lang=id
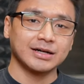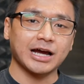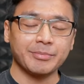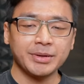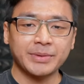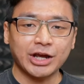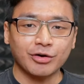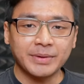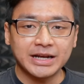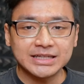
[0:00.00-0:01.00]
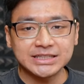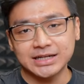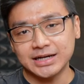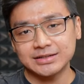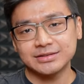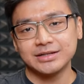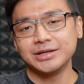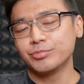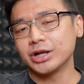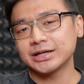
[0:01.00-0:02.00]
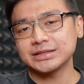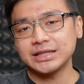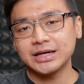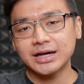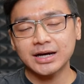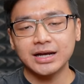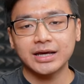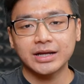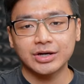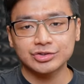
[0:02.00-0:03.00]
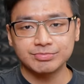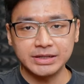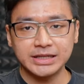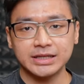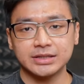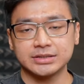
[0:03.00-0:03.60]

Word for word: kami merekomendasikan di bulan ketiga kalian harus beli